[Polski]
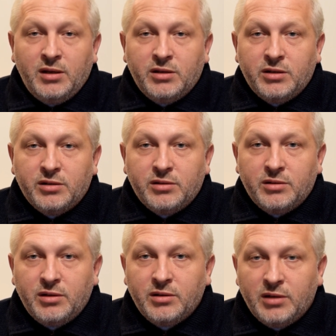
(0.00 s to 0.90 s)
y,
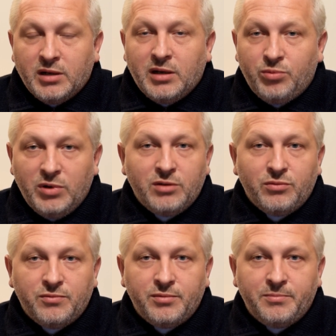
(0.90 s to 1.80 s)
na
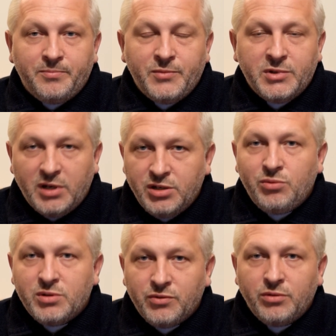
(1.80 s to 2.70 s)
kapłanów.
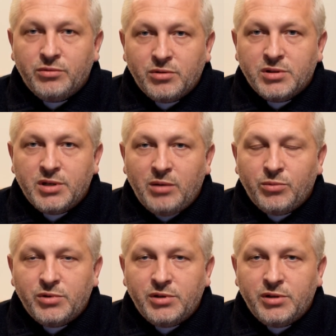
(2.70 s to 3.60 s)
Straciły swoją
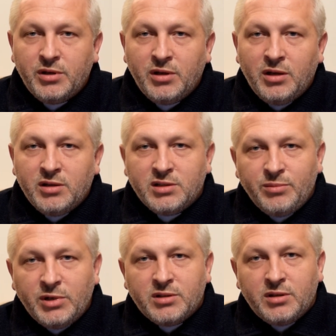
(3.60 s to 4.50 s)
tożsamość.
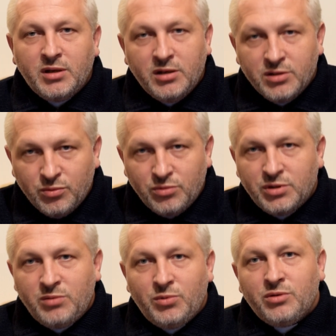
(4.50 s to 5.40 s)
Zamiast
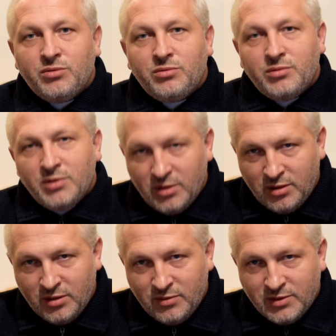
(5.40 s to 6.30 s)
służyć Bogu,
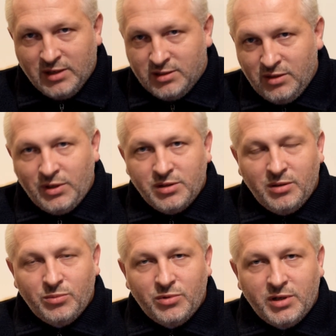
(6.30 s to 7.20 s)
wskazywać
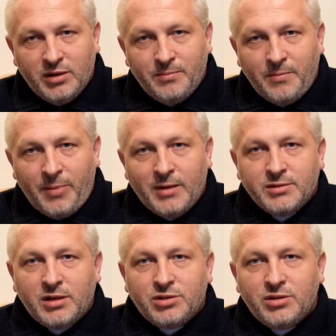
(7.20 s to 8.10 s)
na Boga,
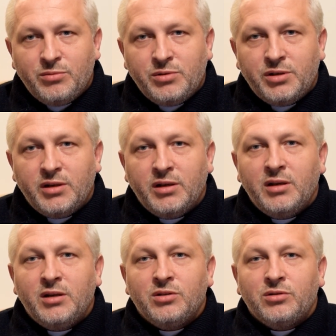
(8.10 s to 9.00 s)
zaczęły się
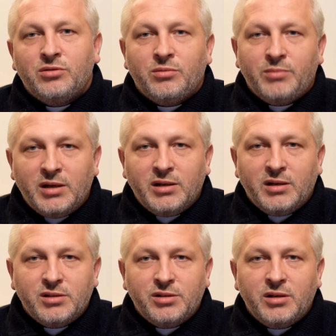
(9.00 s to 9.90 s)

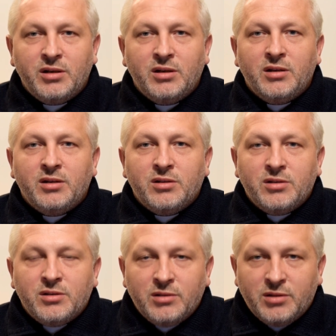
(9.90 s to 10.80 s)
domagać
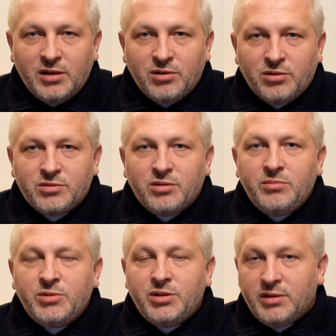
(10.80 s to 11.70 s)
tego, co
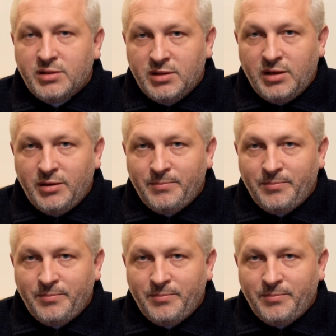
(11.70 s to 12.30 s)
im się chce.